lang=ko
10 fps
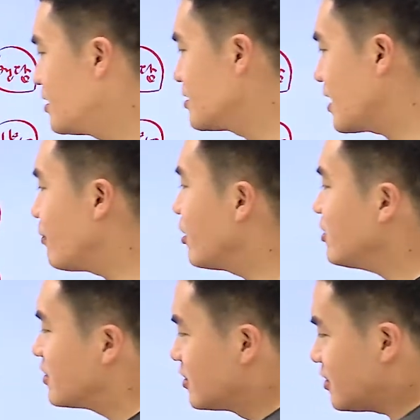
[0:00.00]

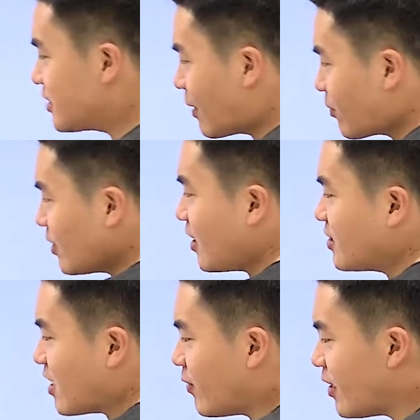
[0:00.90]
4번 을은 값과 달리
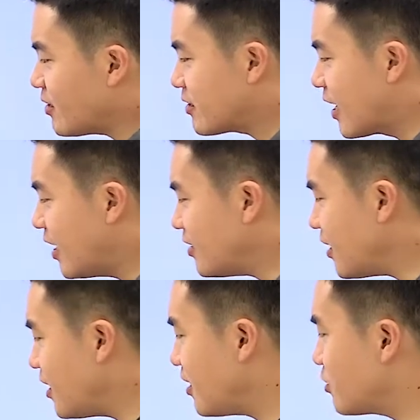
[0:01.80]
사회이익을
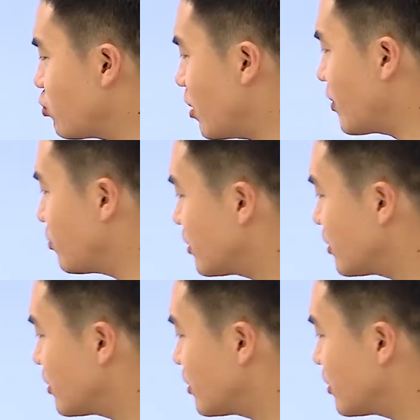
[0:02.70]
개인들의 이익의 총합이라고